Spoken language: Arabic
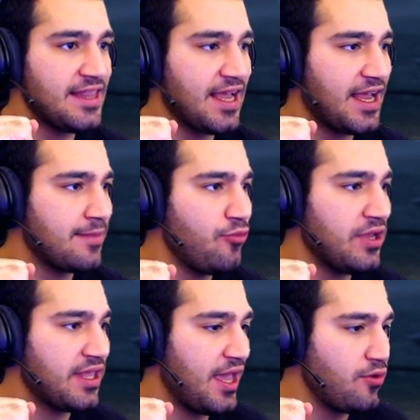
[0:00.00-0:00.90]
اتاكد
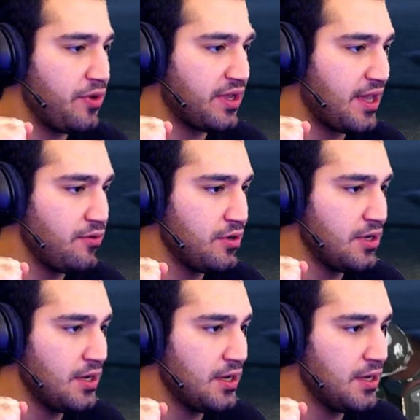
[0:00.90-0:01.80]
وين كانوا وين كانوا
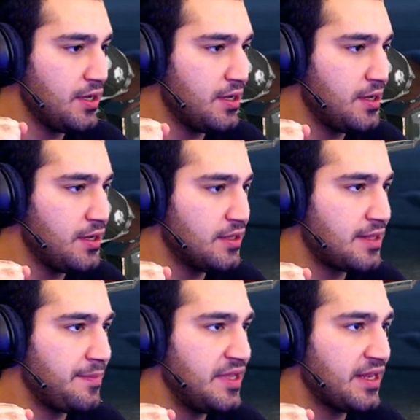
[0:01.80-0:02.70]
آه
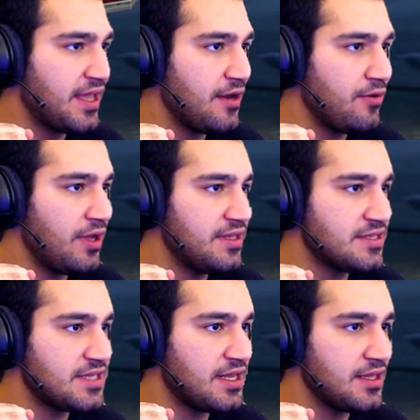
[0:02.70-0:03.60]
تبديل كانوا هديه
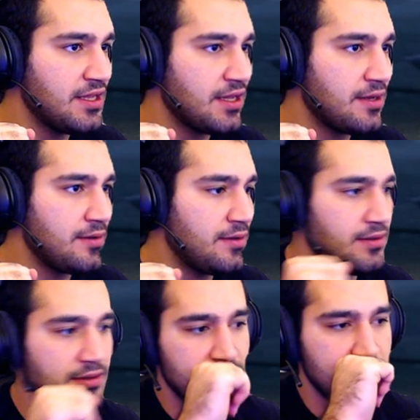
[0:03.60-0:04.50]
الصناديق
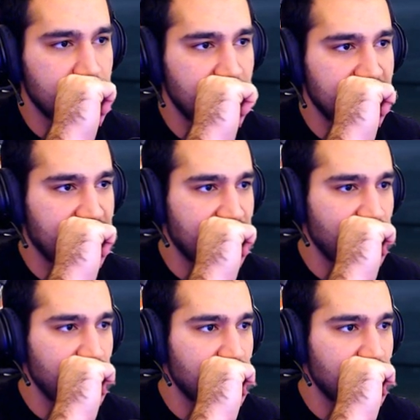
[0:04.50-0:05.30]
وين كانوا